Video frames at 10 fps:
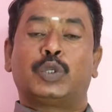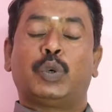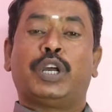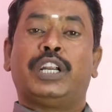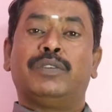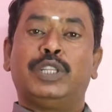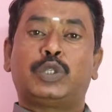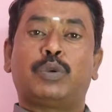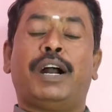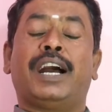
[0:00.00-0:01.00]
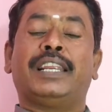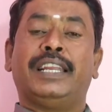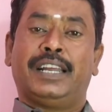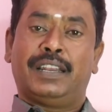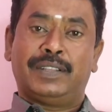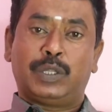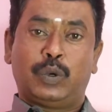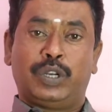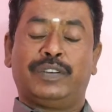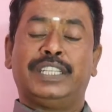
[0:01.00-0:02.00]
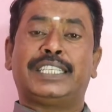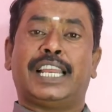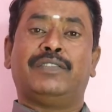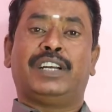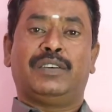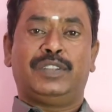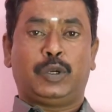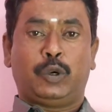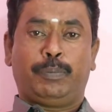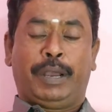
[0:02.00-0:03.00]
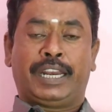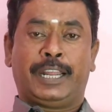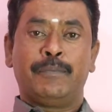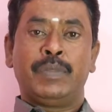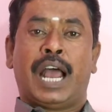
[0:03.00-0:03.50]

சுக்கரன் வந்து சுபகாரியங்களில் வந்து உங்களுக்கு வந்து செலவுகளை வந்து கொடுப்பாருங்க